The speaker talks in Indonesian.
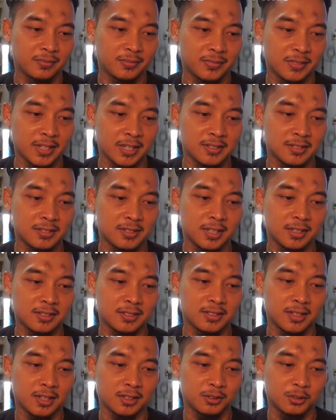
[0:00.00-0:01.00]
tes cek
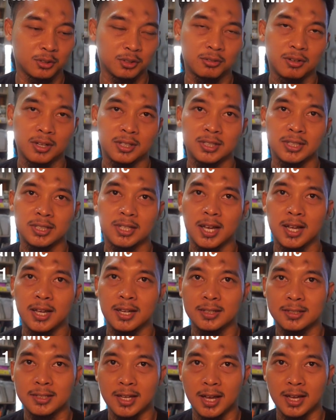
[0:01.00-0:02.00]
1 2
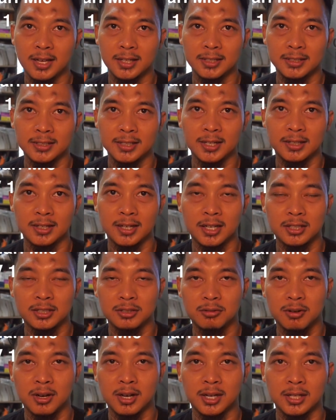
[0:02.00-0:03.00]
3 ya ini adalah
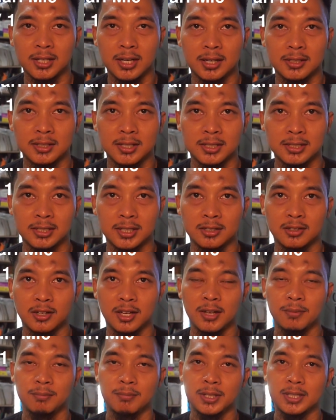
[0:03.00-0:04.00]
suara yang dihasilkan
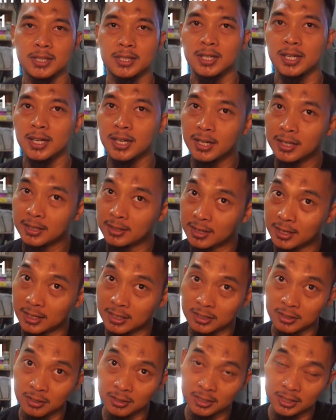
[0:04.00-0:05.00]
oleh mic
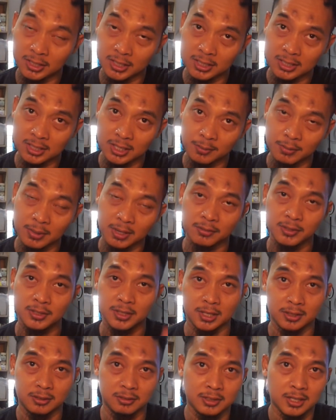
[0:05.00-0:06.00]
dari Sony v
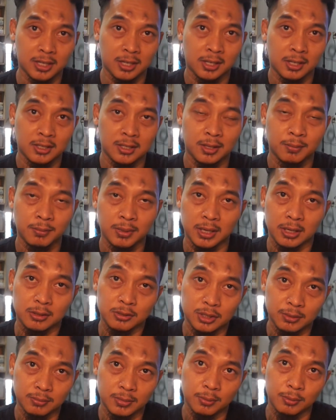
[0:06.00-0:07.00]
1 yang harganya
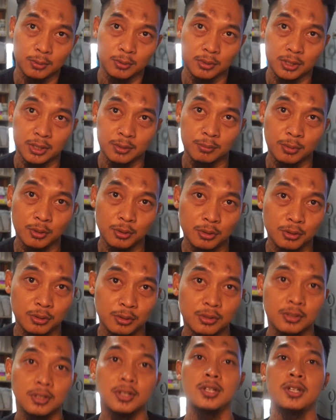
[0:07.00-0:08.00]
450.000
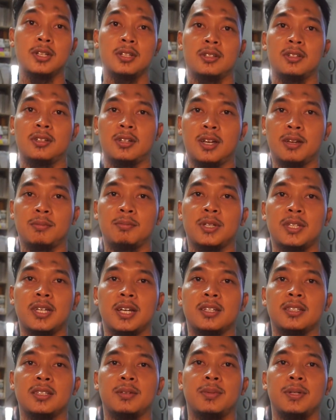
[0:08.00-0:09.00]
dengan mic
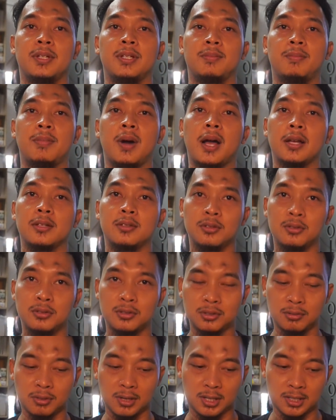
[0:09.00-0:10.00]
yang dijepit di baju
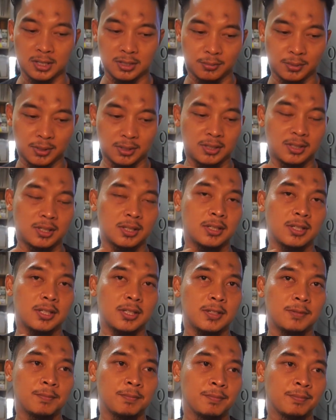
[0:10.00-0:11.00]
suaranya seperti
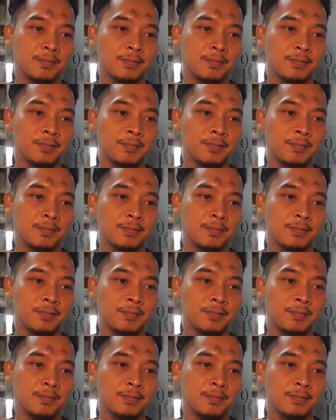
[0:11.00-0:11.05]
ini